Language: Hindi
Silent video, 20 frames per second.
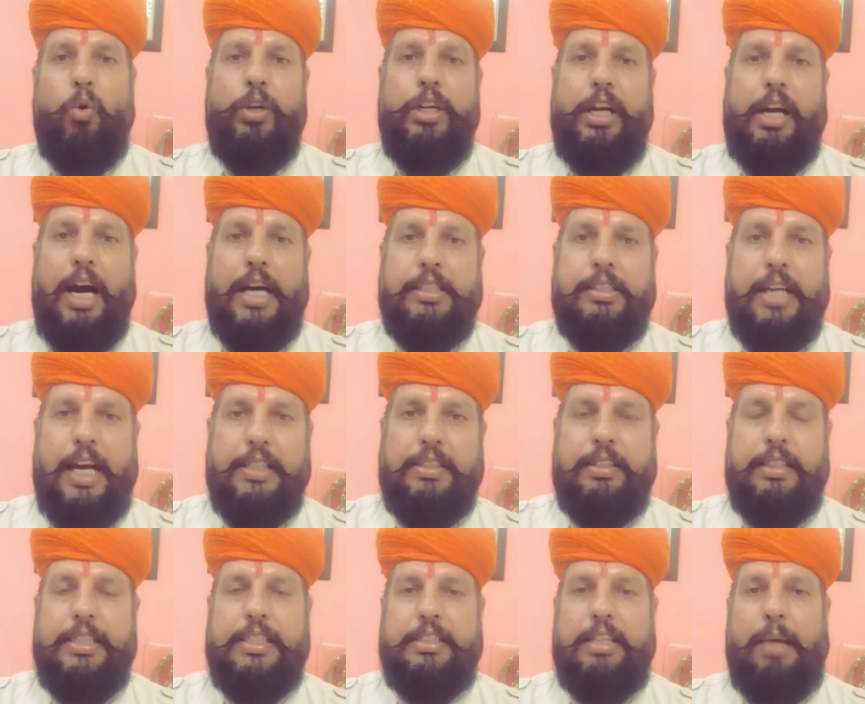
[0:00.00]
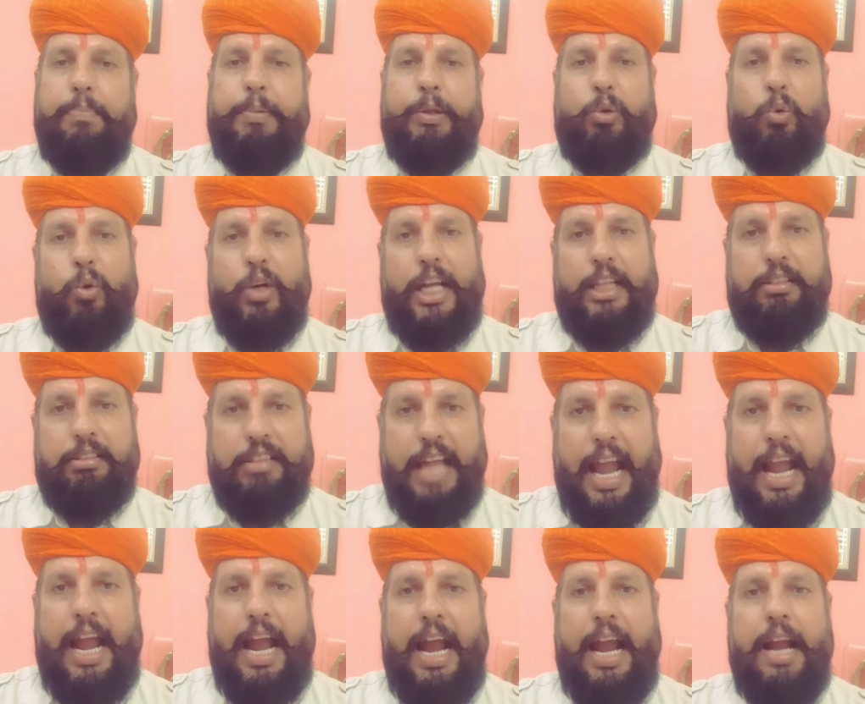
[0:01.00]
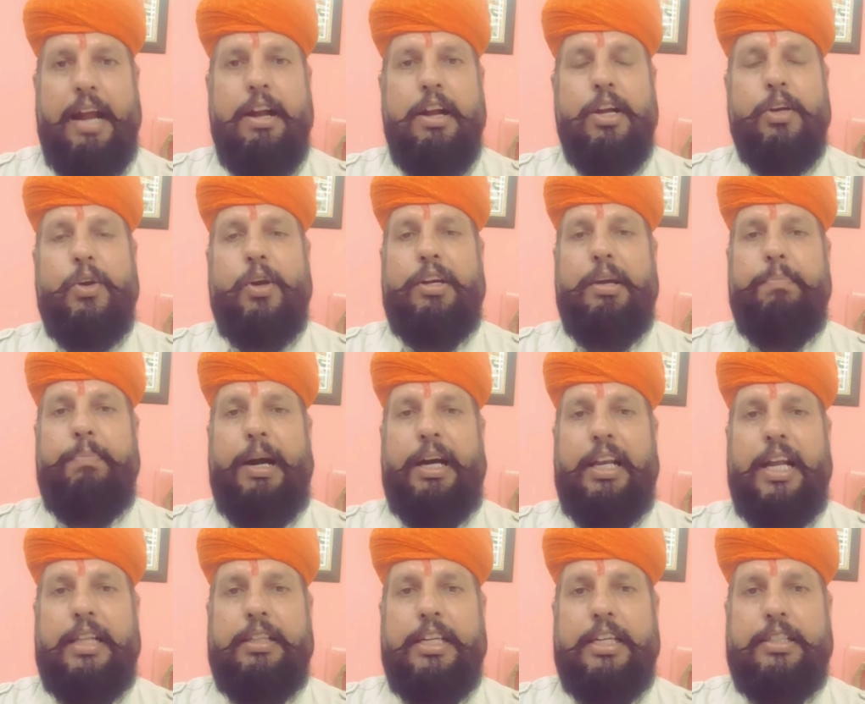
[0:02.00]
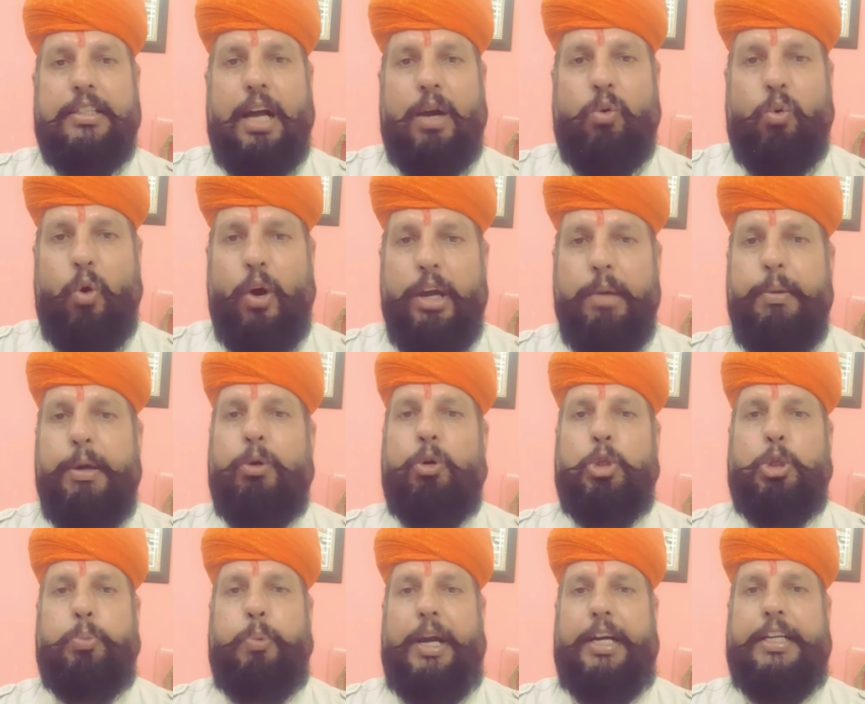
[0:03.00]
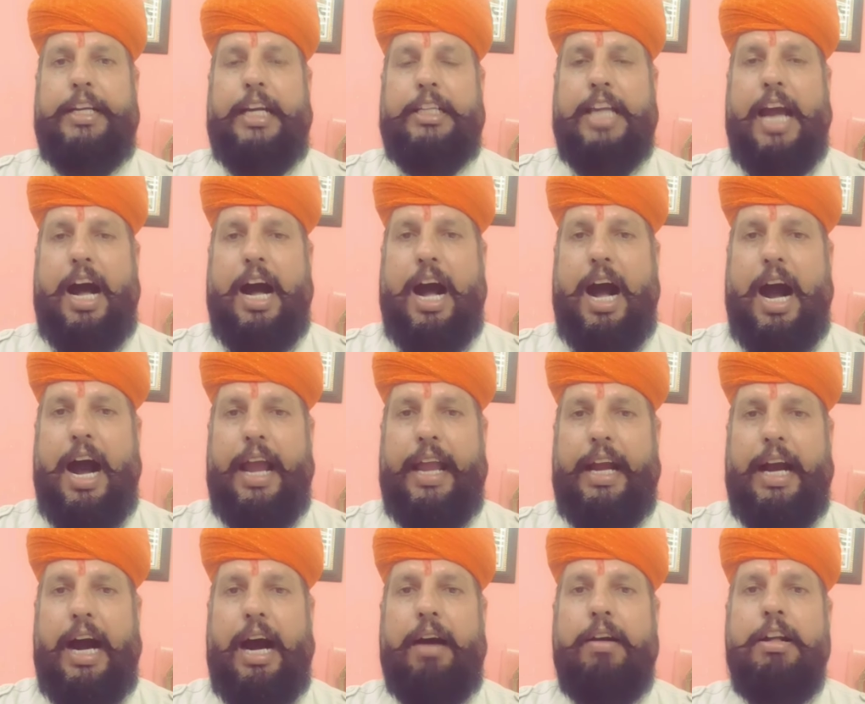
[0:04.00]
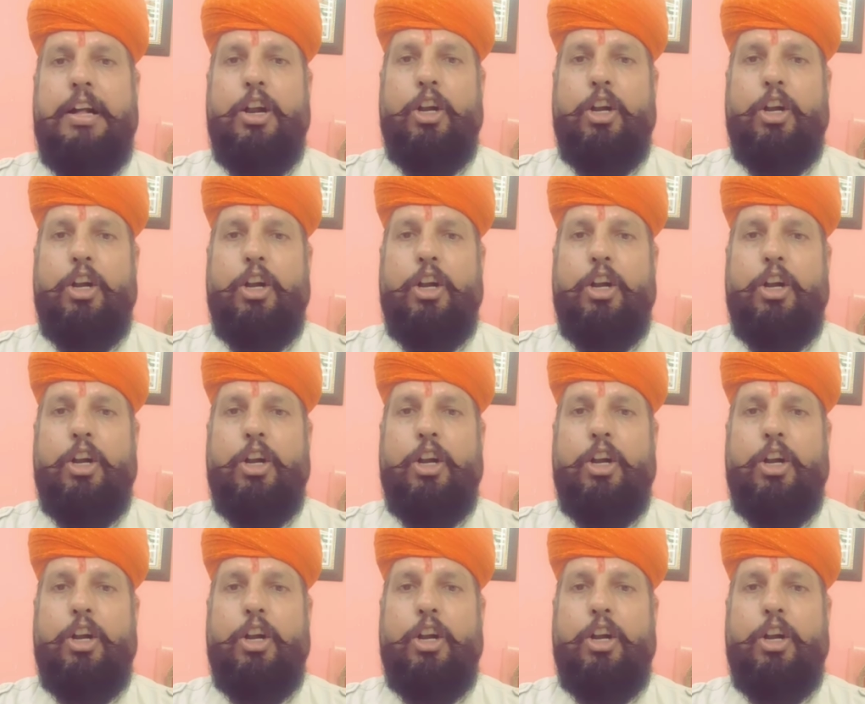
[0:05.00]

उनका शासन स्थापित होना तय है क्योंकि बांग्लादेश का कोई भी घुसपैठिया जहां आएगा